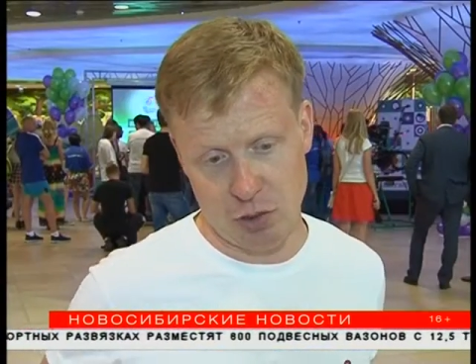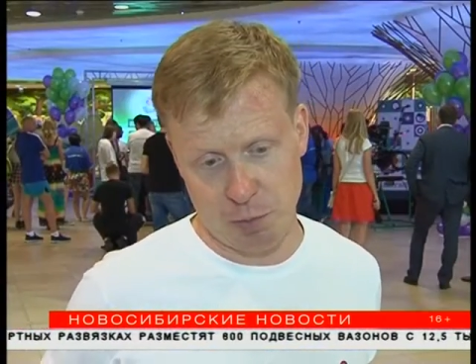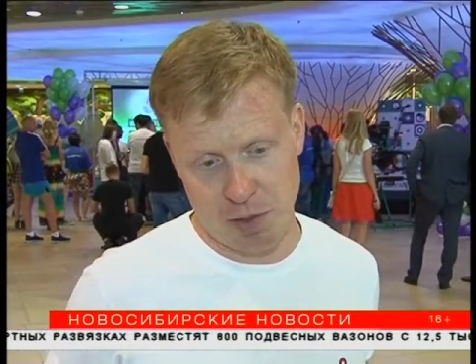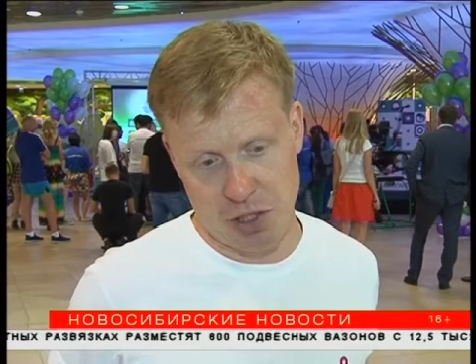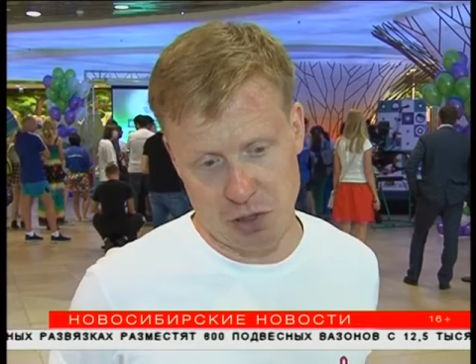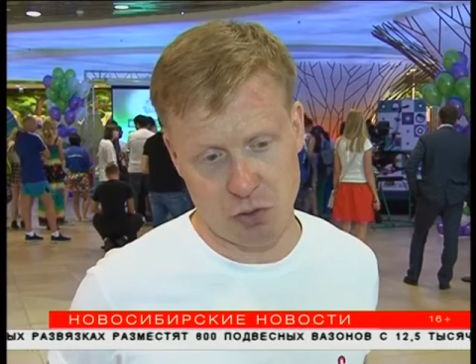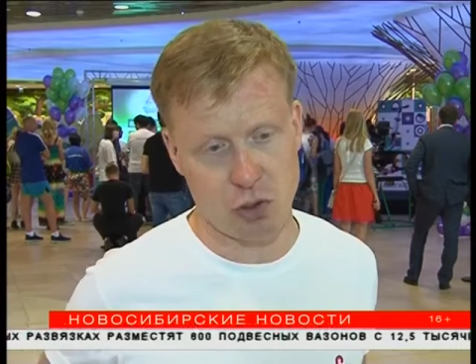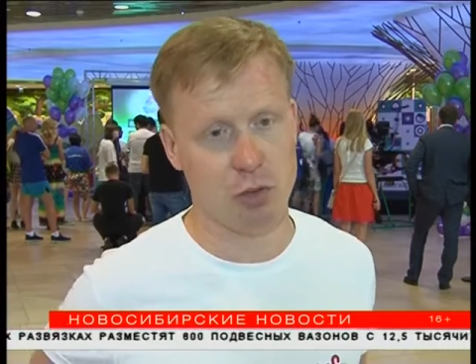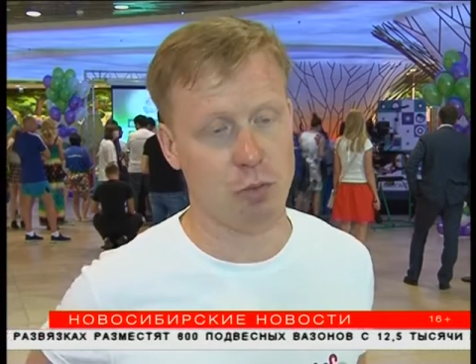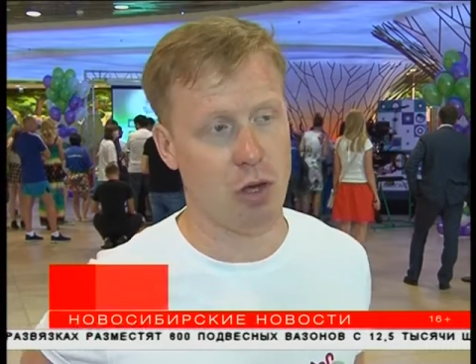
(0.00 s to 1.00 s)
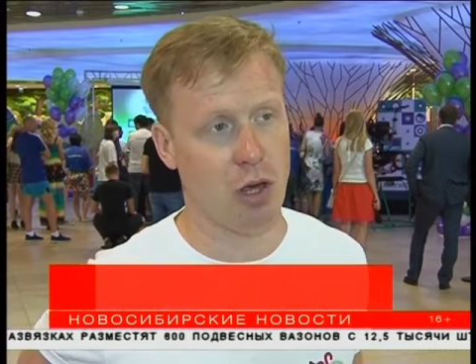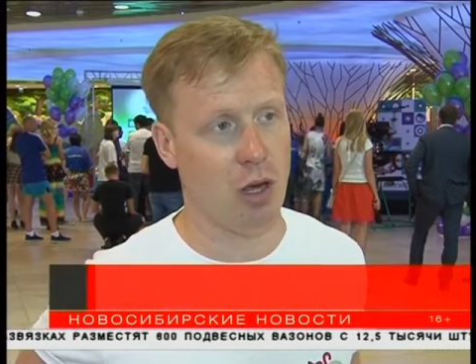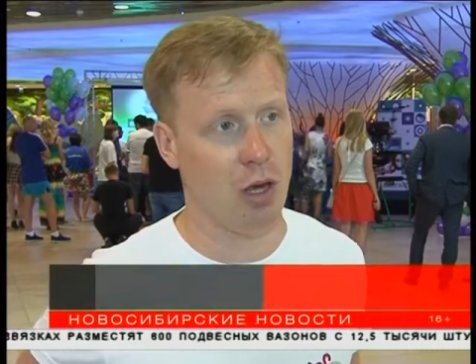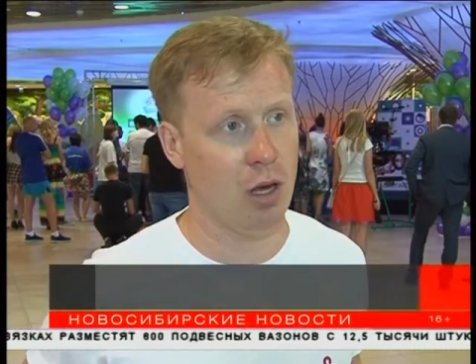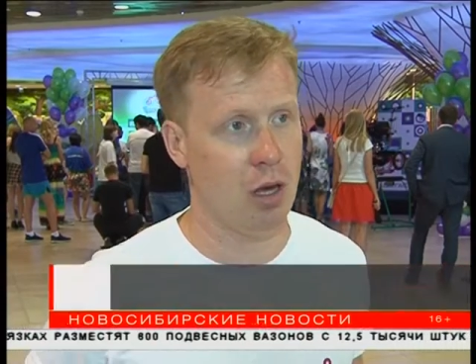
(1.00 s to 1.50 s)
поддерживать очень
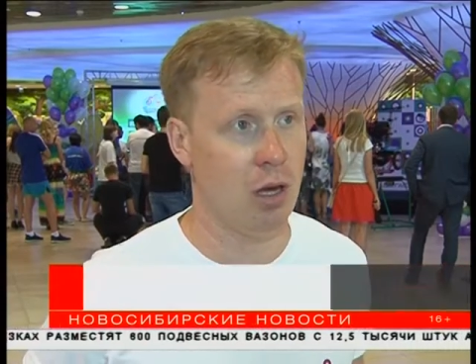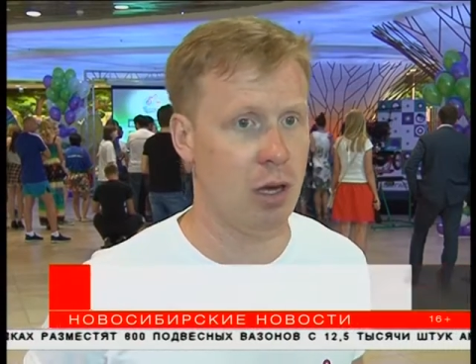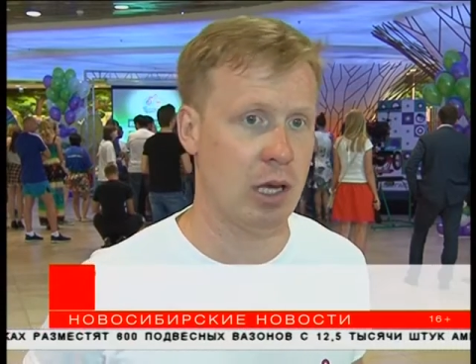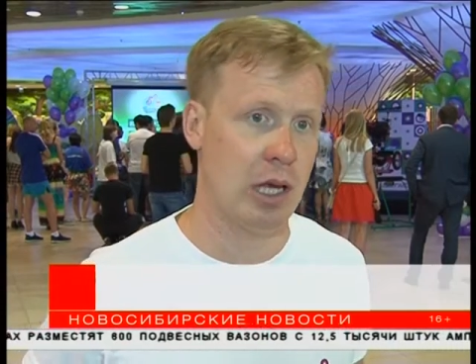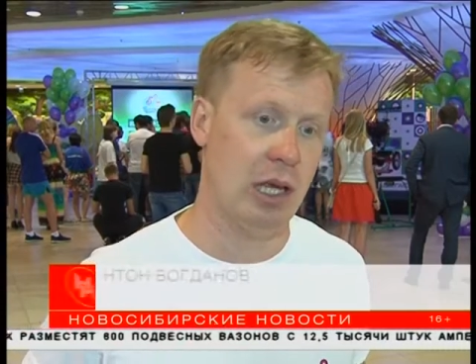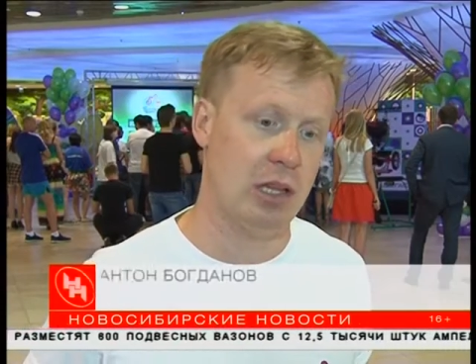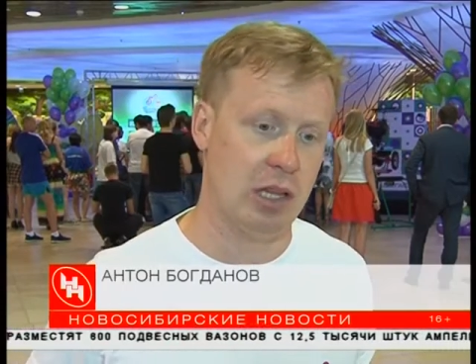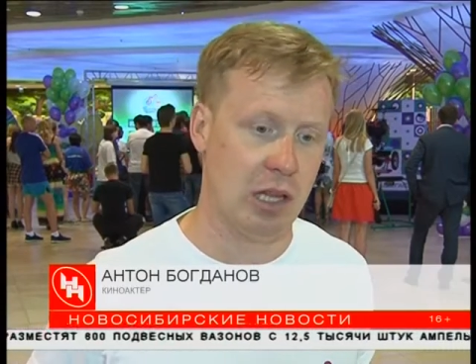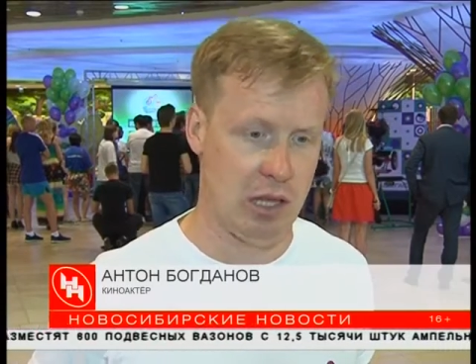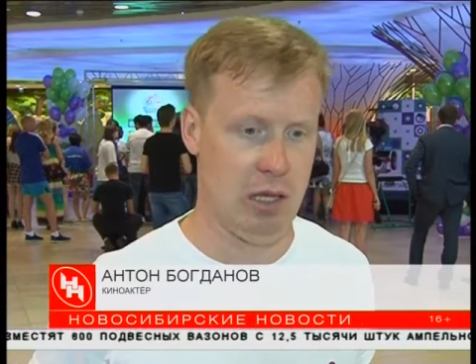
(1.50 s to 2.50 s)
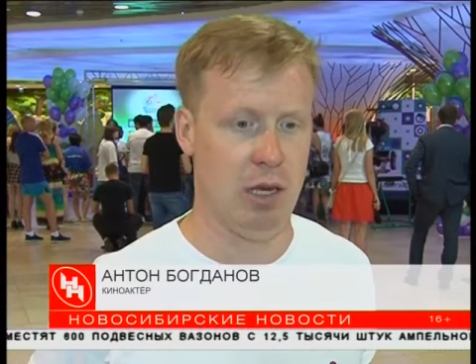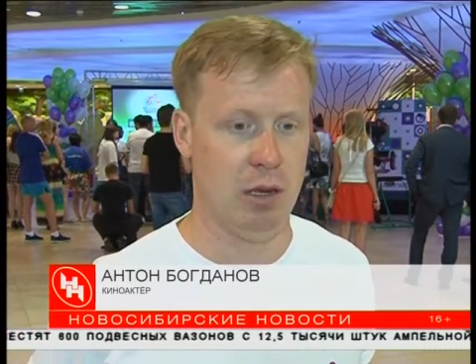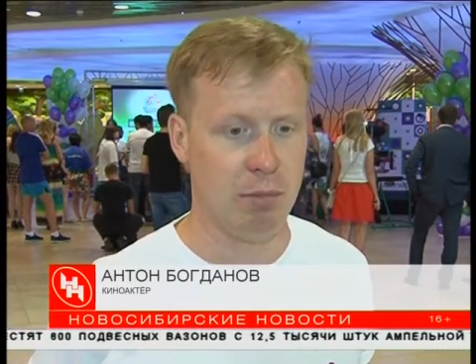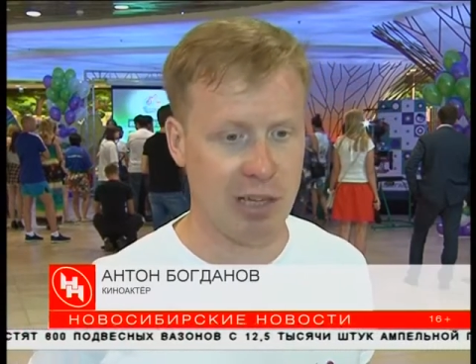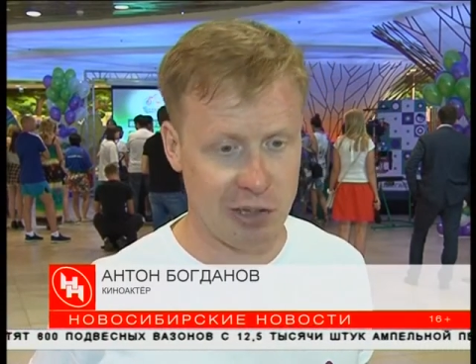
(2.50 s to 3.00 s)
многие э, какие-то
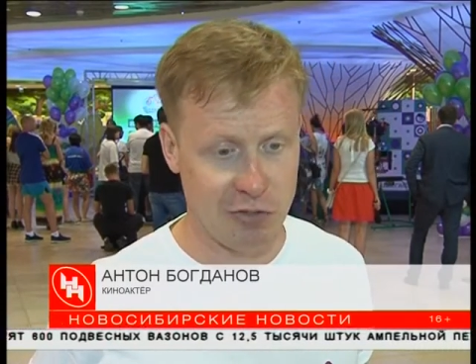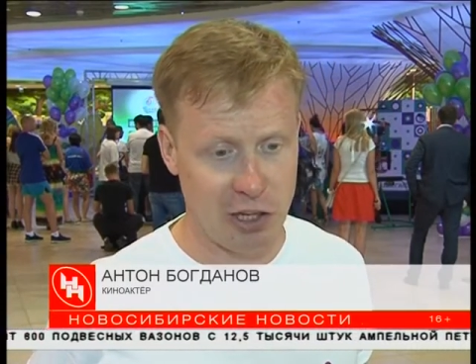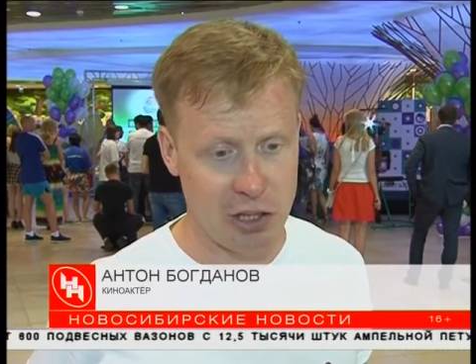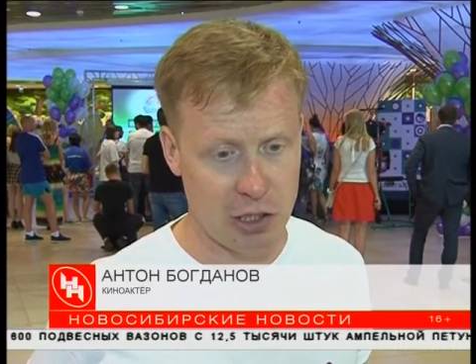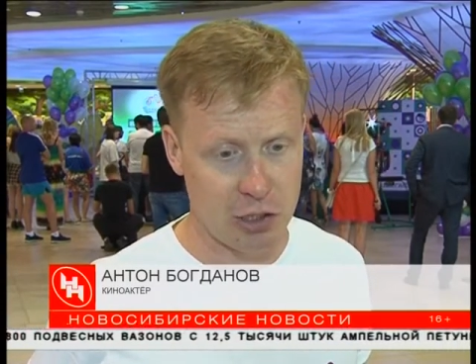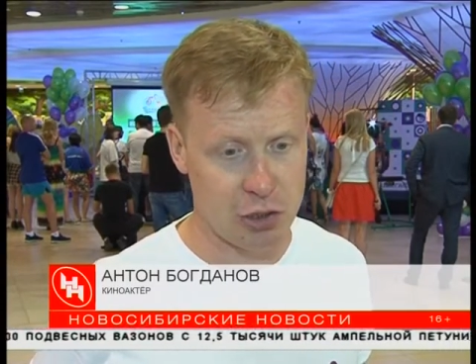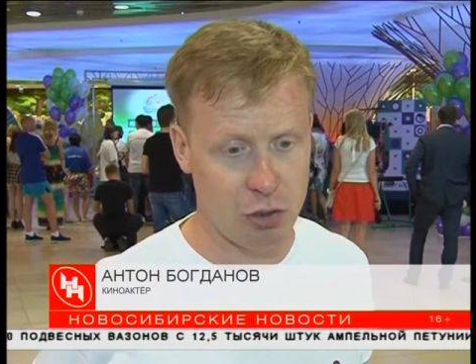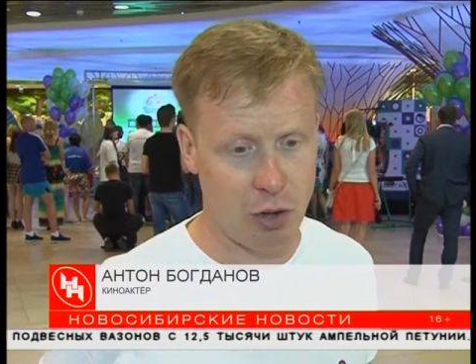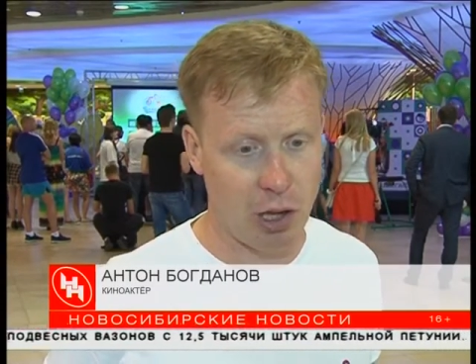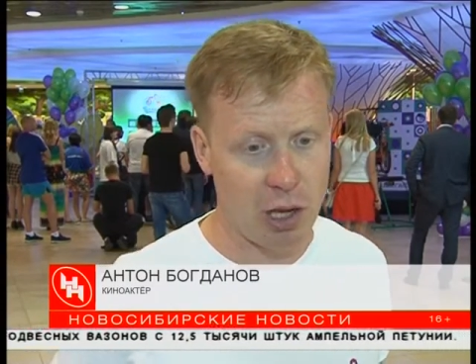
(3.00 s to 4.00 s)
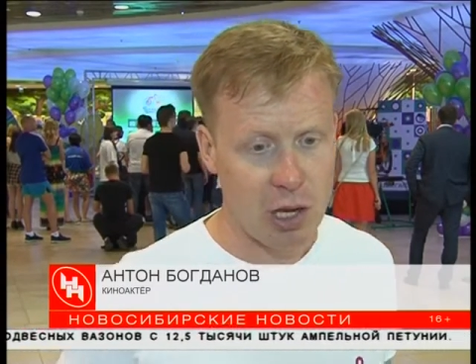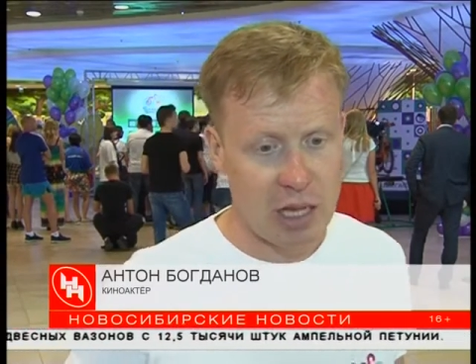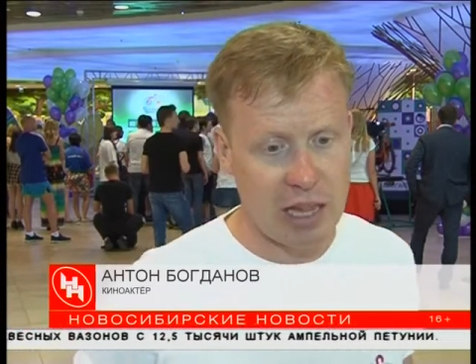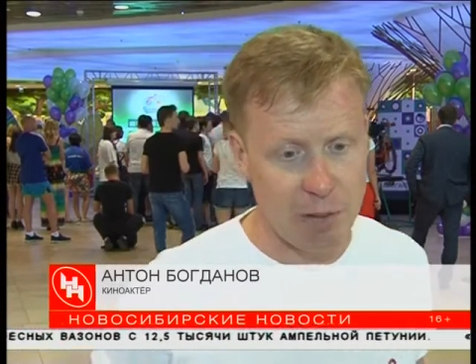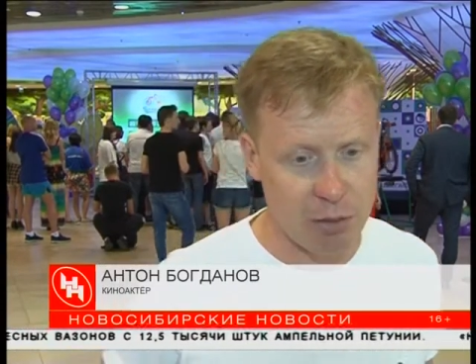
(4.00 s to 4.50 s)
такие благотворительные истории,
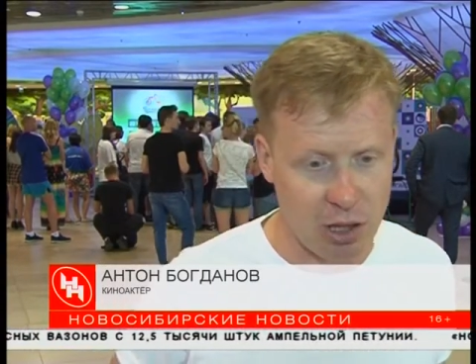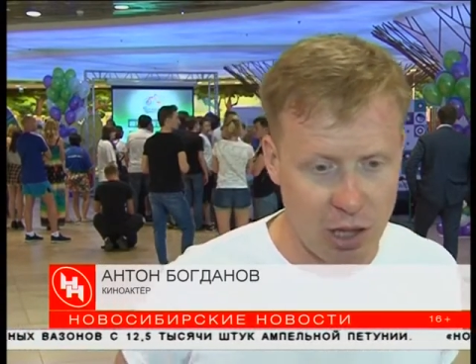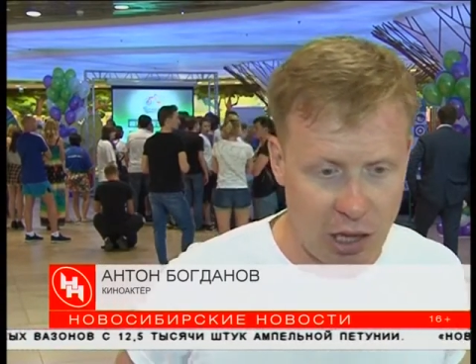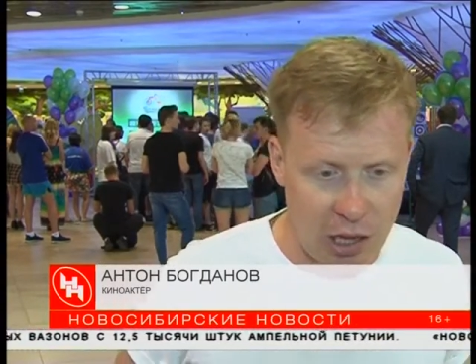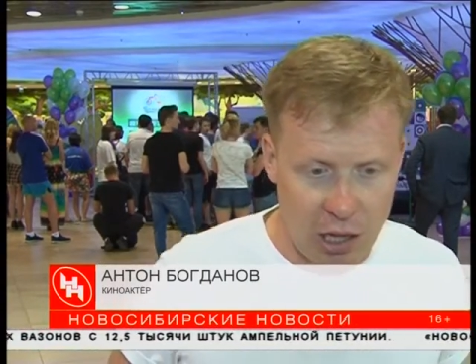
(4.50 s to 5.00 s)
там, где